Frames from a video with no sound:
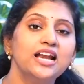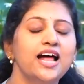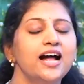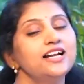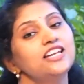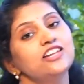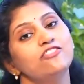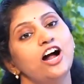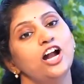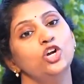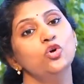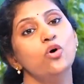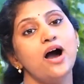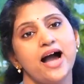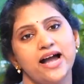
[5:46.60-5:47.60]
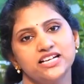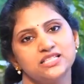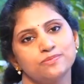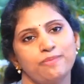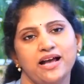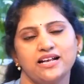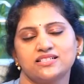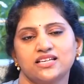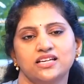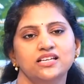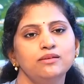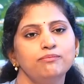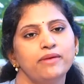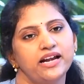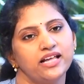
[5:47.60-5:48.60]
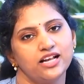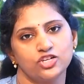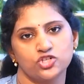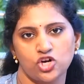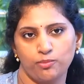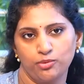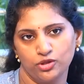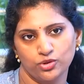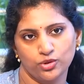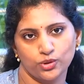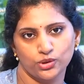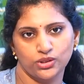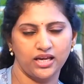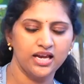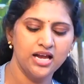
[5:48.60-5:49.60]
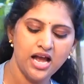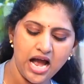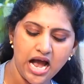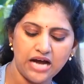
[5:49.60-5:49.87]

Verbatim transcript: అలాంటి వాళ్ళు ఐస్ ప్యాక్స్ అని మెడికల్ షాప్లో దొరుకుతాయి